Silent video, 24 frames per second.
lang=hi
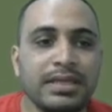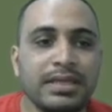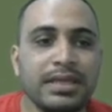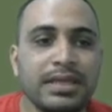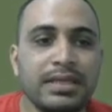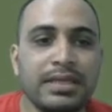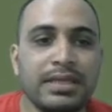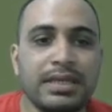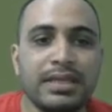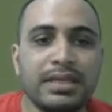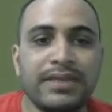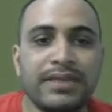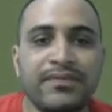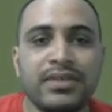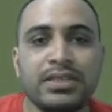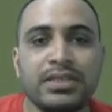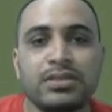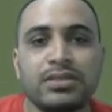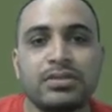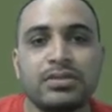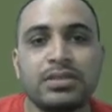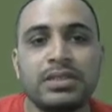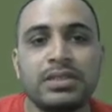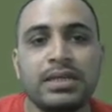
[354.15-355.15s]
ये देखिए
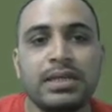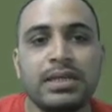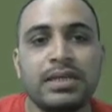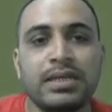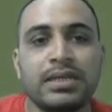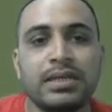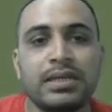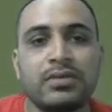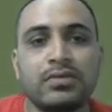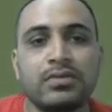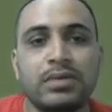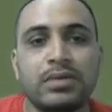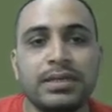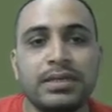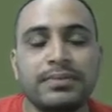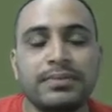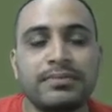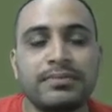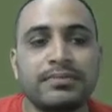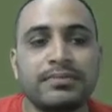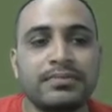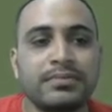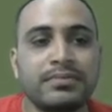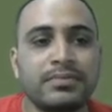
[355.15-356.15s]
फर्स्ट क्वेश्चन लिखा हुआ है
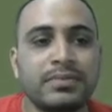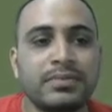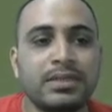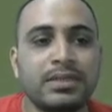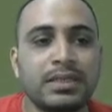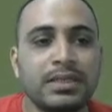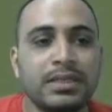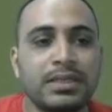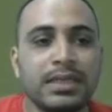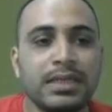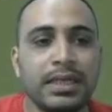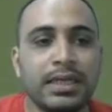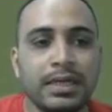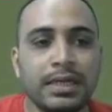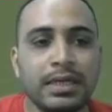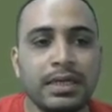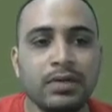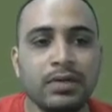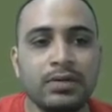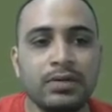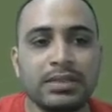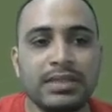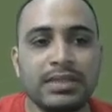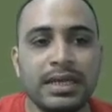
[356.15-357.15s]
क्या
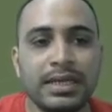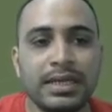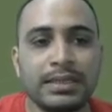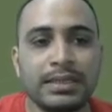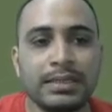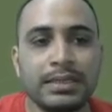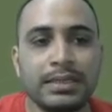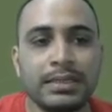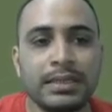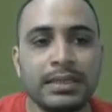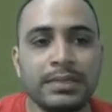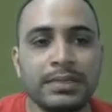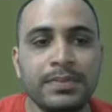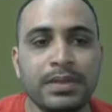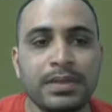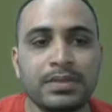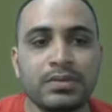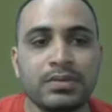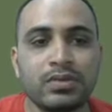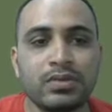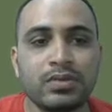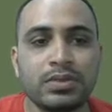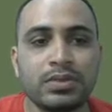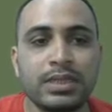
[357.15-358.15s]
लिखा हुआ है साइन थीटा
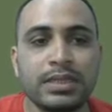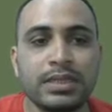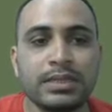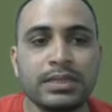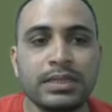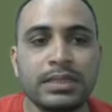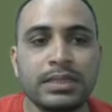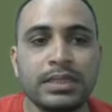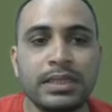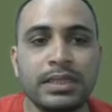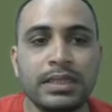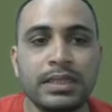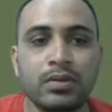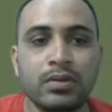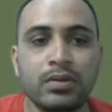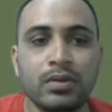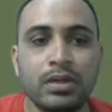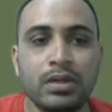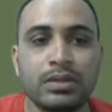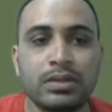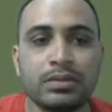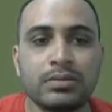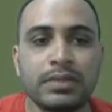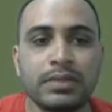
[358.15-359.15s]
प्लस कोसेक थीटा का
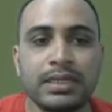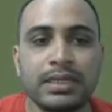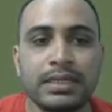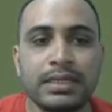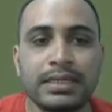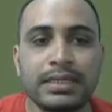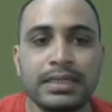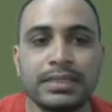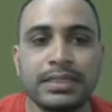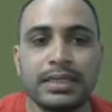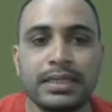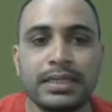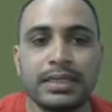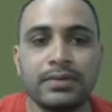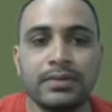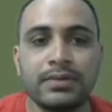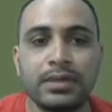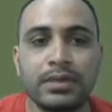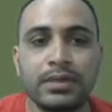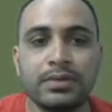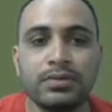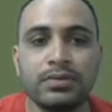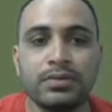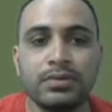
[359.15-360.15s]
होल स्क्वायर इज
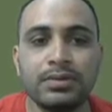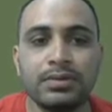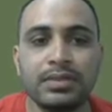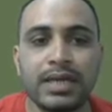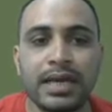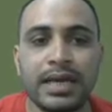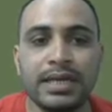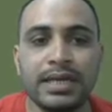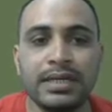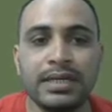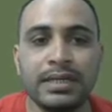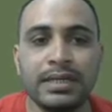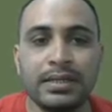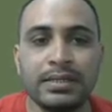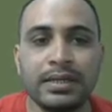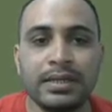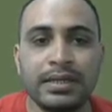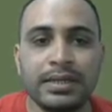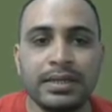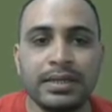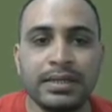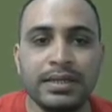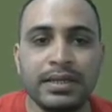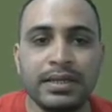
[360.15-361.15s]
इक्वल टू साइन
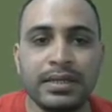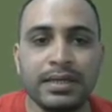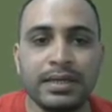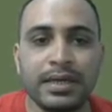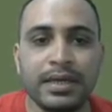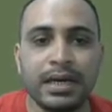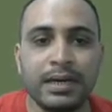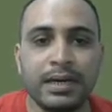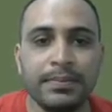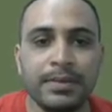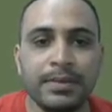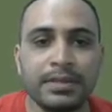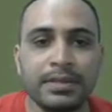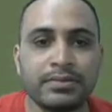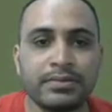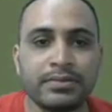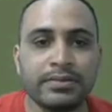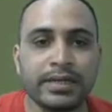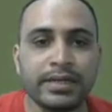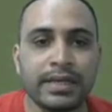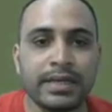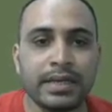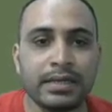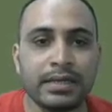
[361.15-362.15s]
ये यहां पर
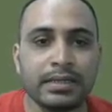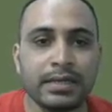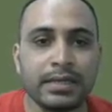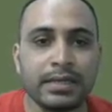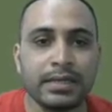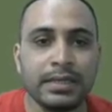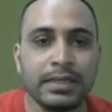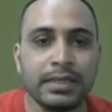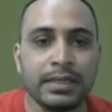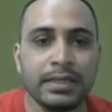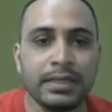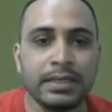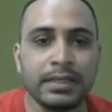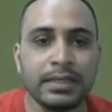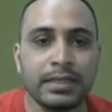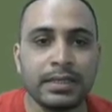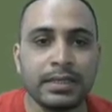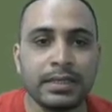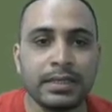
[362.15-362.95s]
स्क्वायर लगता है गलत